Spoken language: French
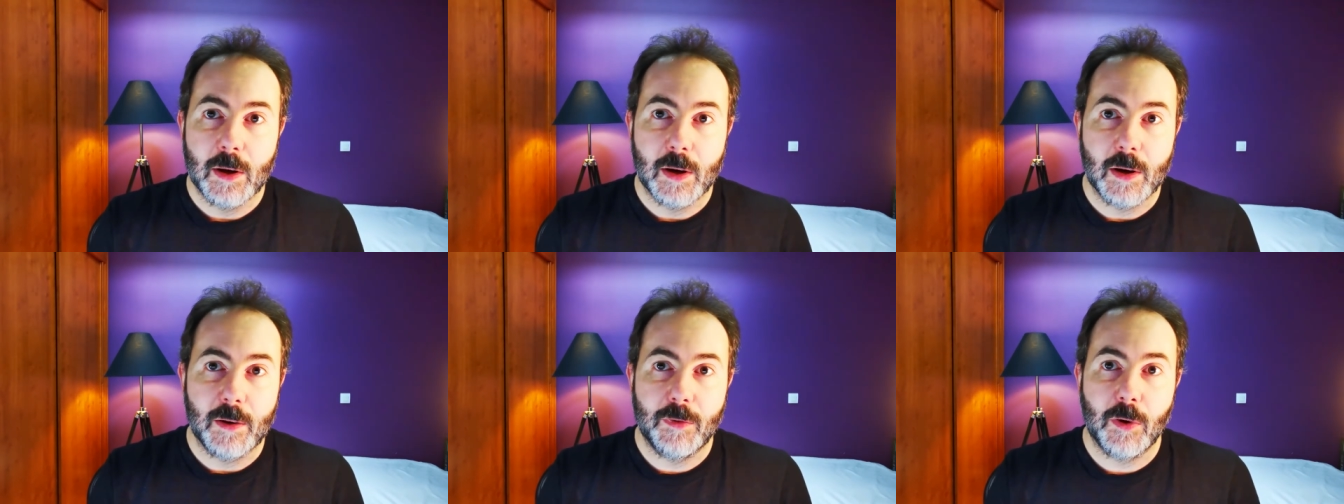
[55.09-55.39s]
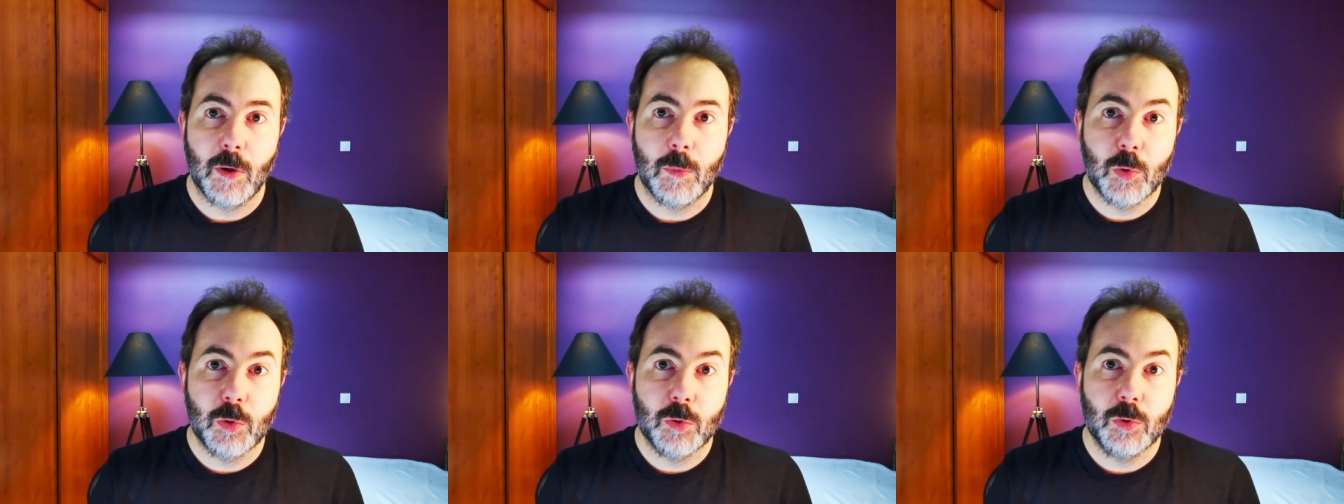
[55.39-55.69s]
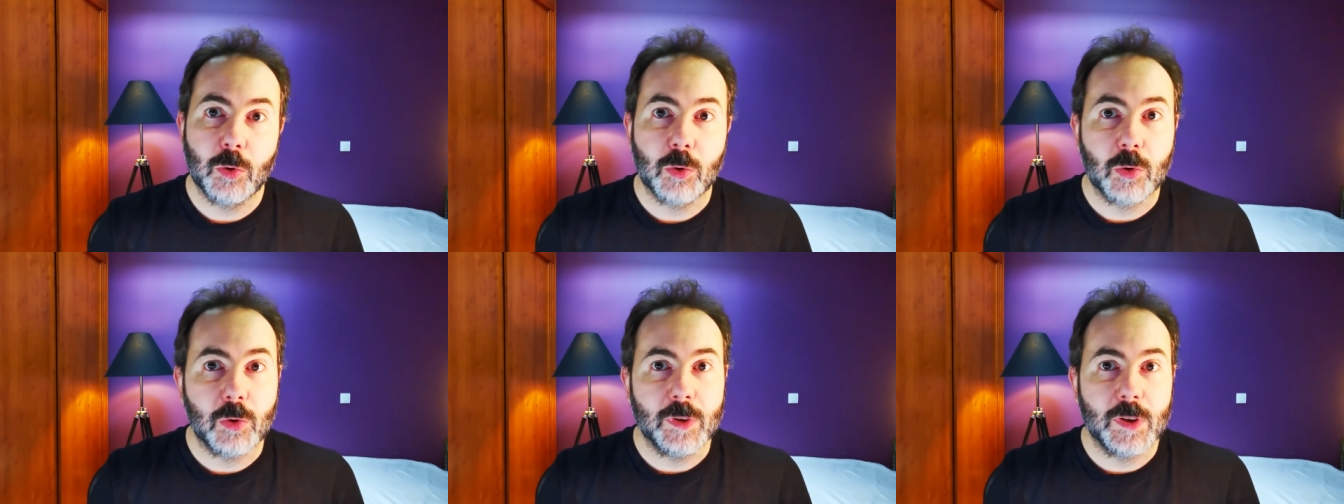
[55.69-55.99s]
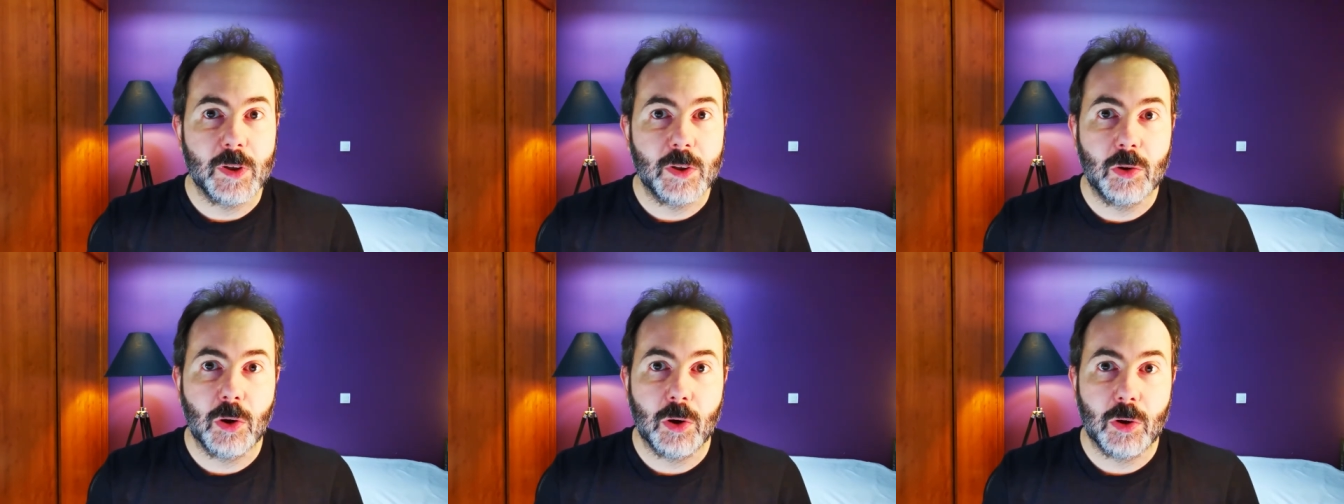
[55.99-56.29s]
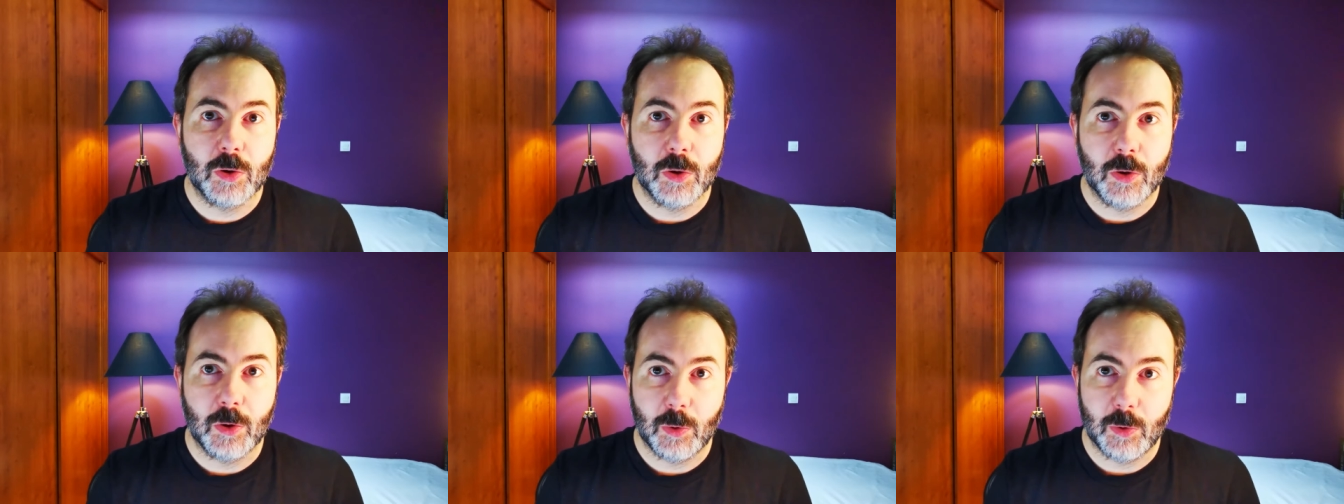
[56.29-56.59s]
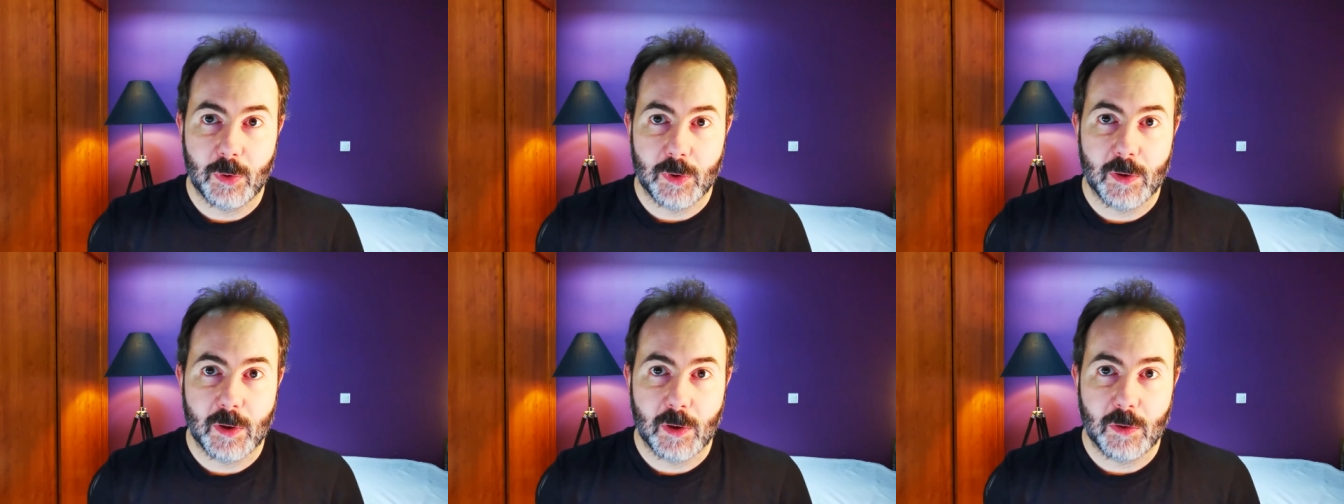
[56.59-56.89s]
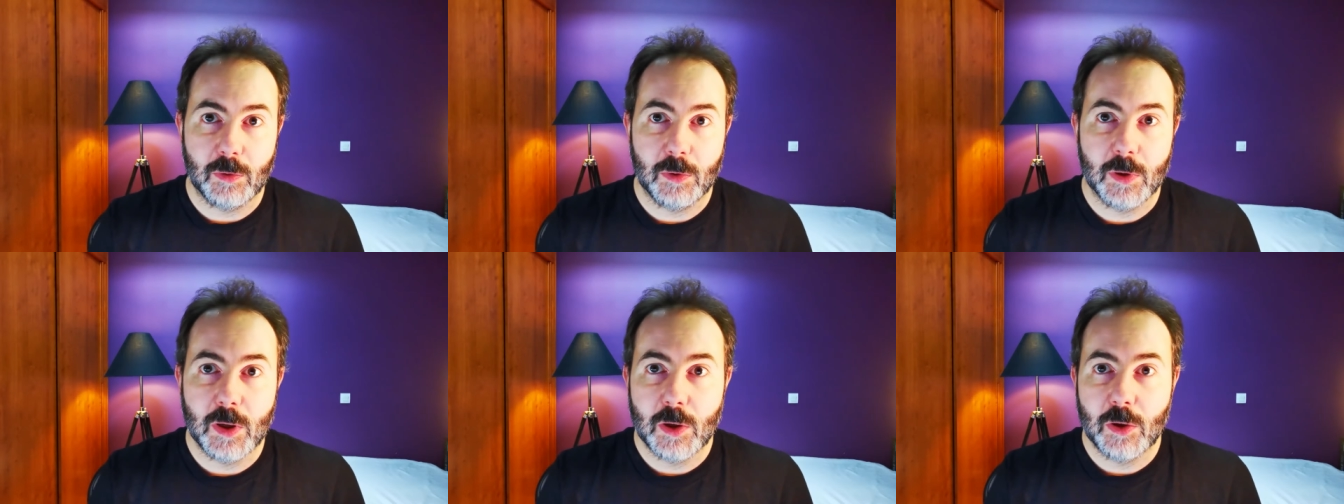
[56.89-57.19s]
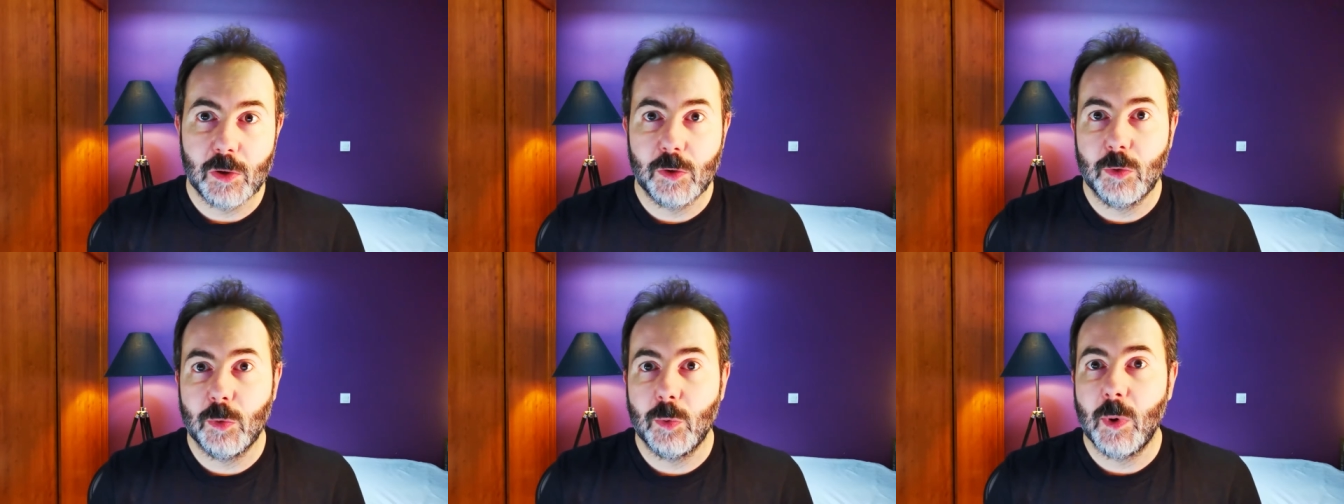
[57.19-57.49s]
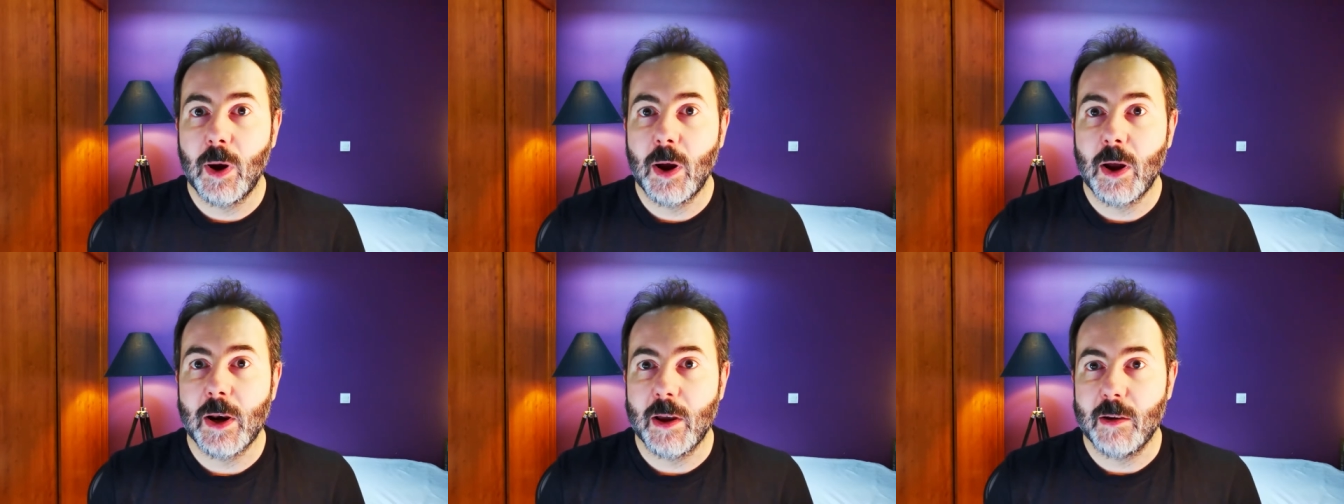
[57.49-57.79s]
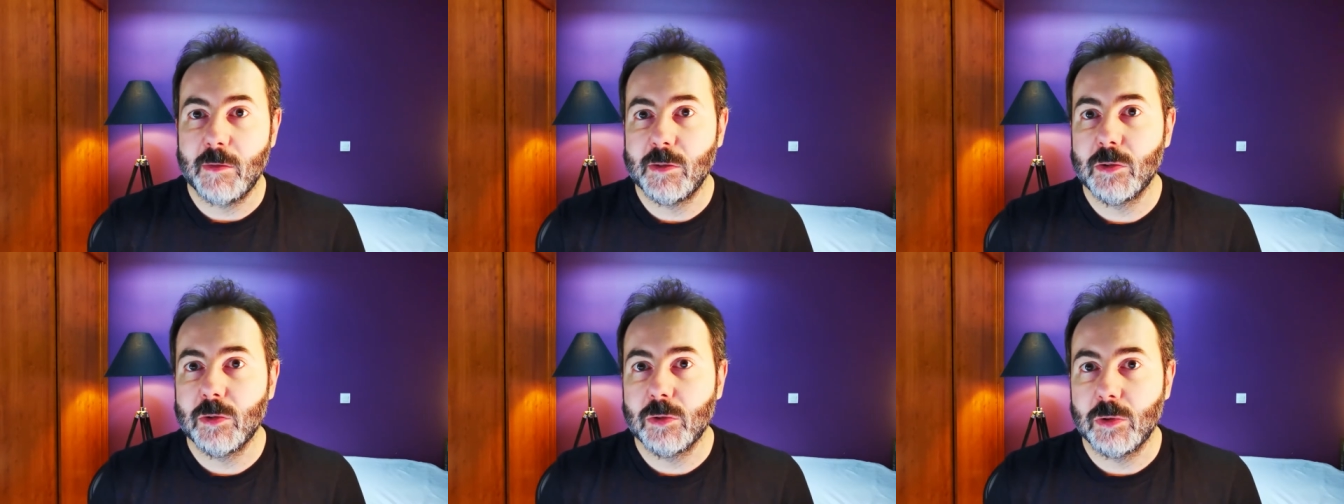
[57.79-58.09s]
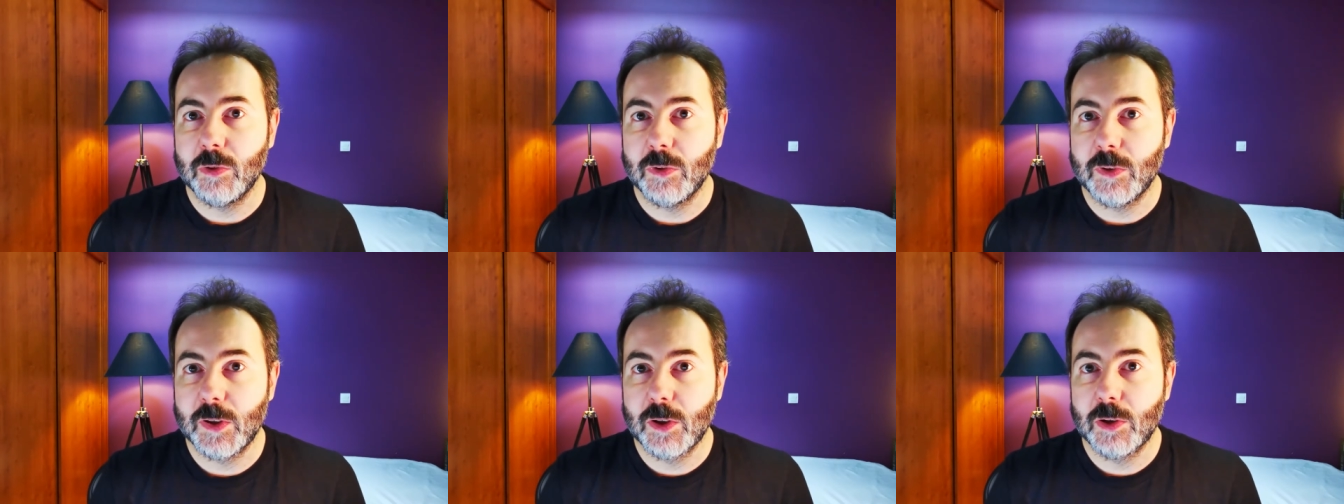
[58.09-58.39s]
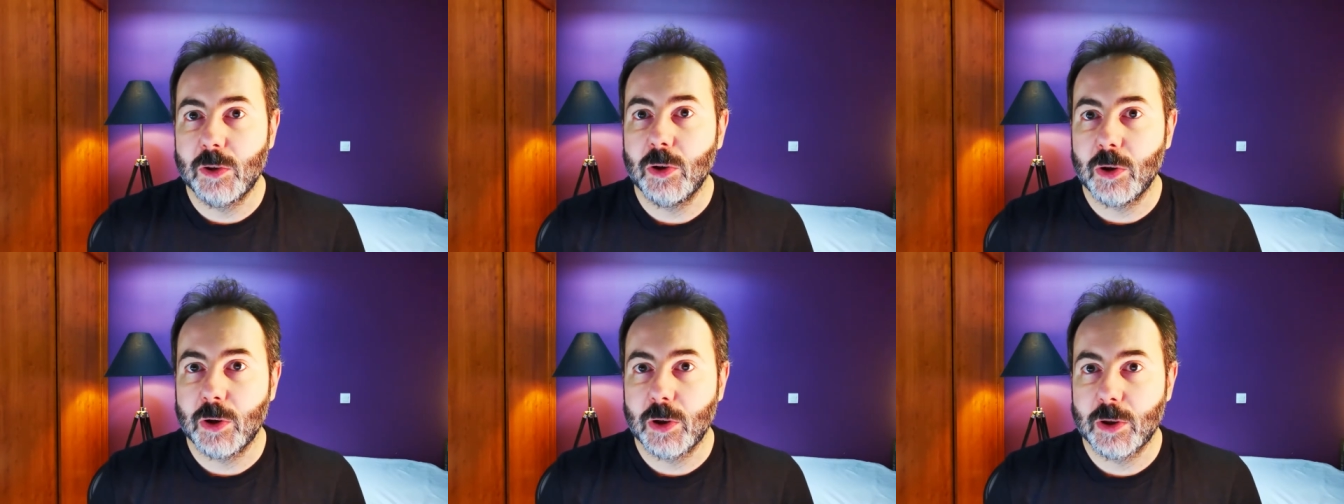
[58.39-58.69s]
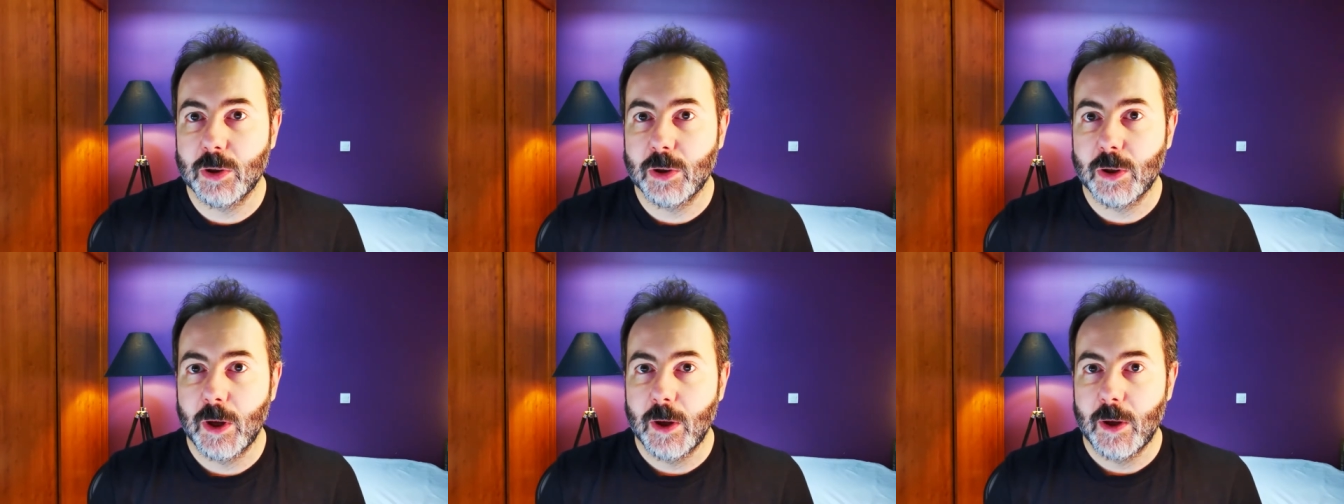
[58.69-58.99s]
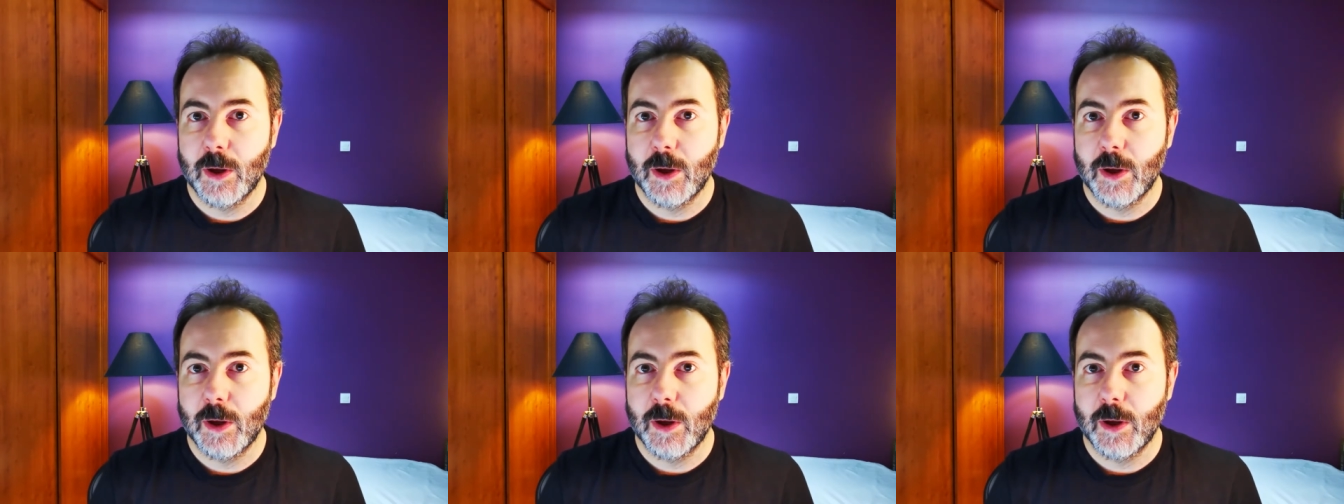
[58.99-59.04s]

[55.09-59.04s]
la fermeture de TikTok aux États-Unis, soit la vente de TikTok,